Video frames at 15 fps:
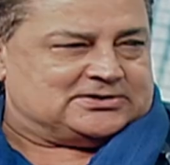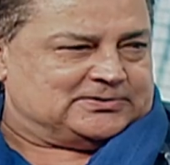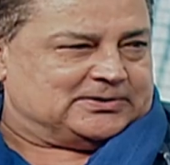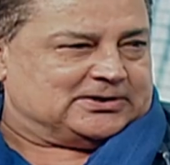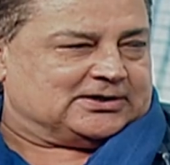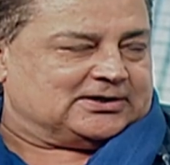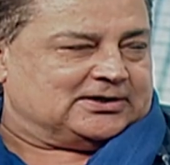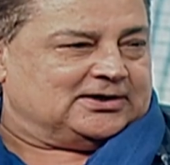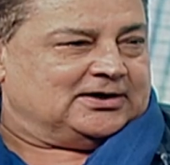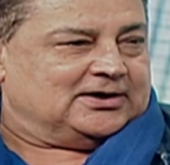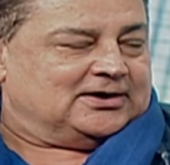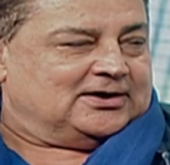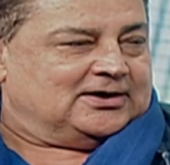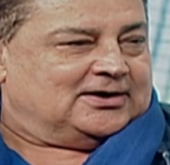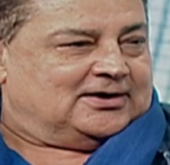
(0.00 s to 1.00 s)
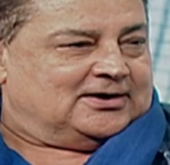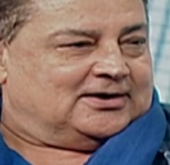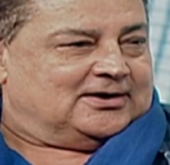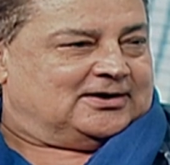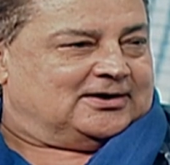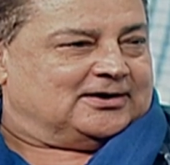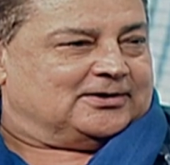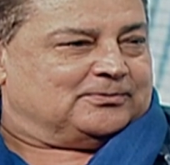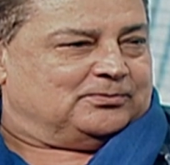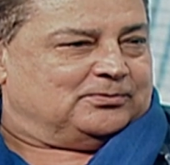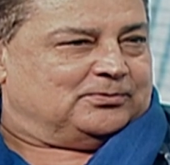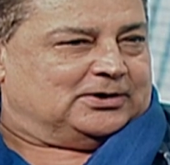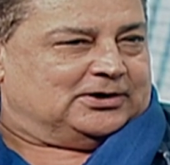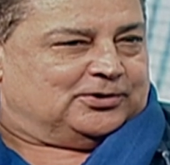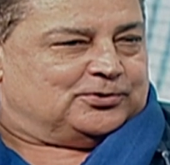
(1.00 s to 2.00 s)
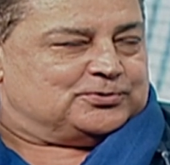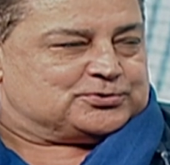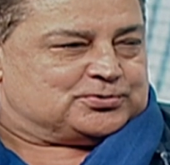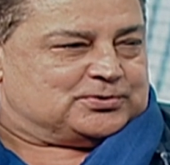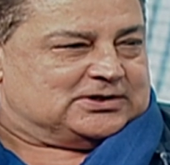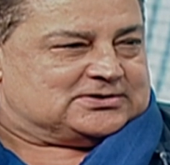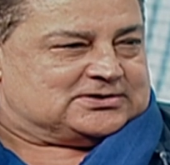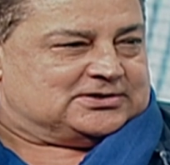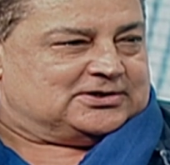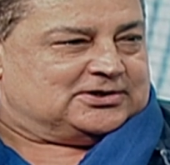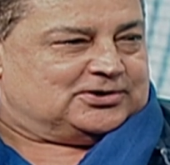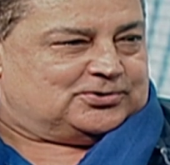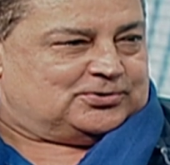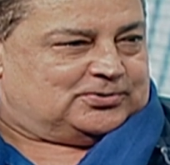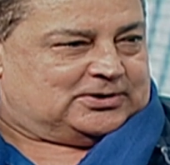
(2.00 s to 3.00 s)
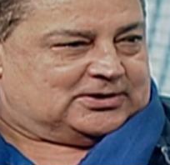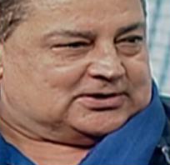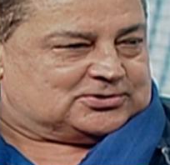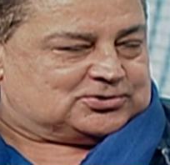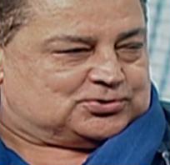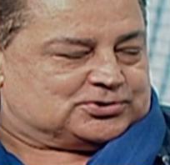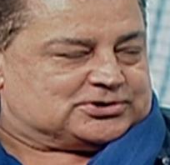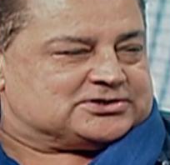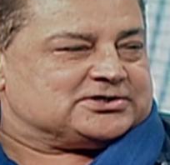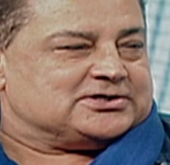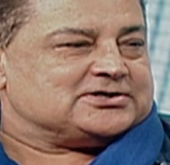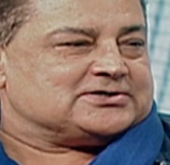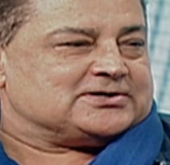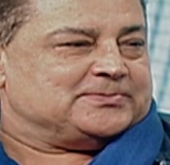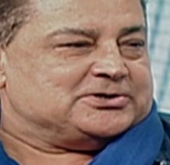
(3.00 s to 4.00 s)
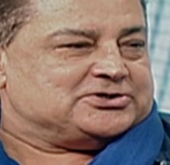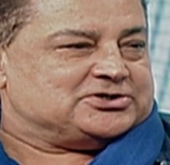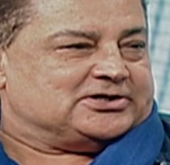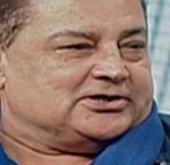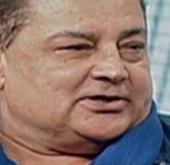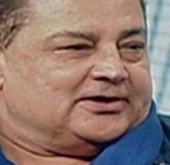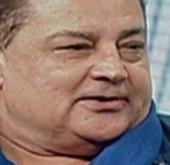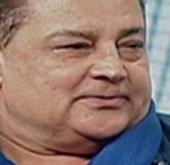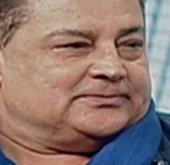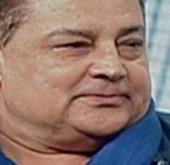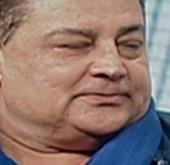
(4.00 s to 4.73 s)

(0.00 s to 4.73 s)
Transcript: जीवन की एक बड़ी खूबसूरत ज़िंदगी को एक छोटे से हिस्से में जी लिया